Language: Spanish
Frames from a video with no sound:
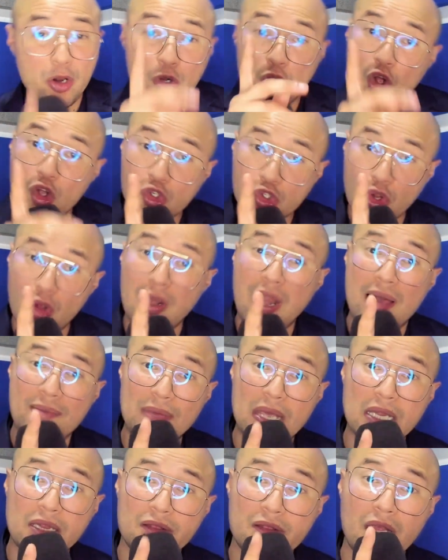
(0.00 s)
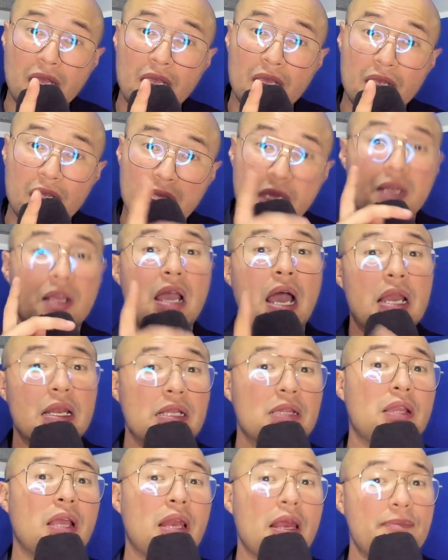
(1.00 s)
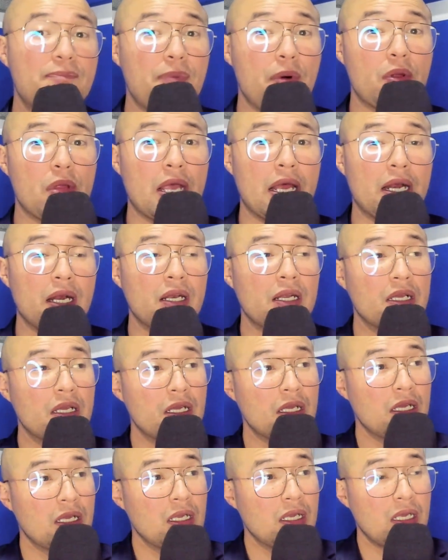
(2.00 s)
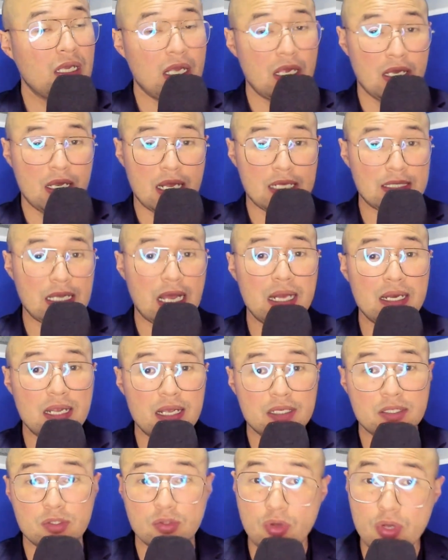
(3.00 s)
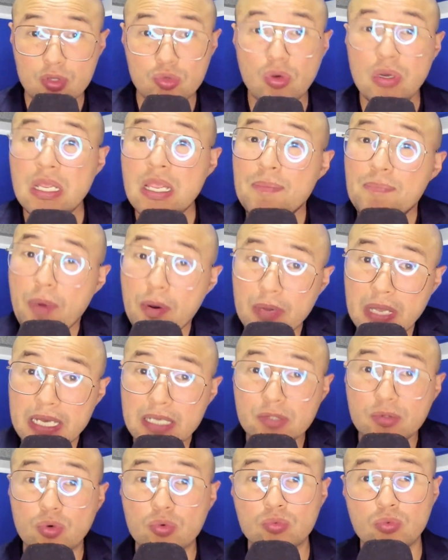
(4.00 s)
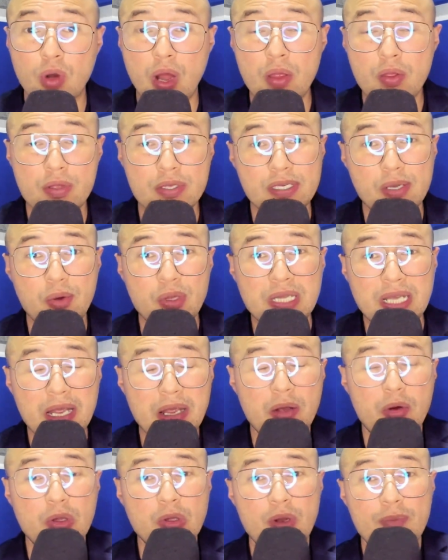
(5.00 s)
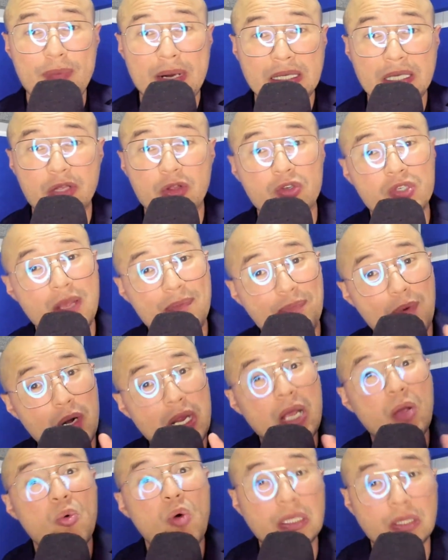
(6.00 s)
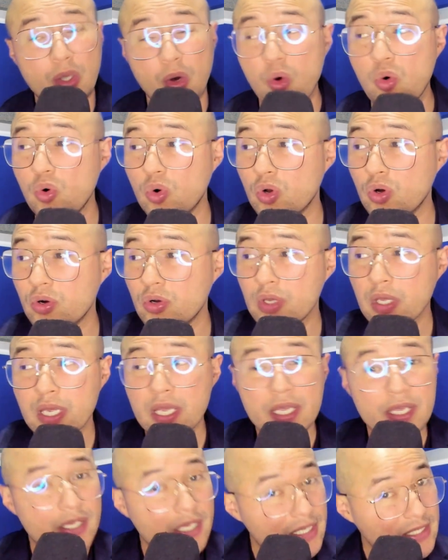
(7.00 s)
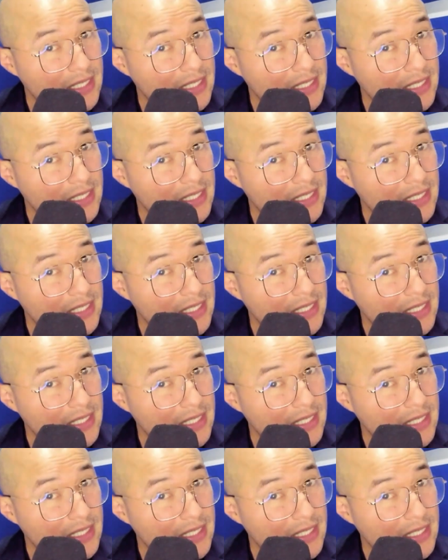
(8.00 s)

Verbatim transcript: no solamente el Cali tiene poder en las áreas. No es un equipo bien estructurado. Dese cuenta que cuando el partido se pone 4-1 y